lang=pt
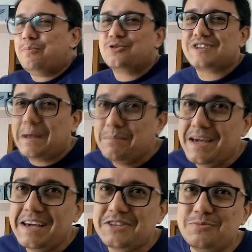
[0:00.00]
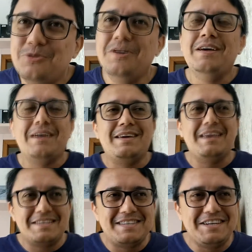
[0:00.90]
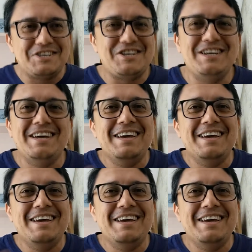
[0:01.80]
puxar mesmo, que existe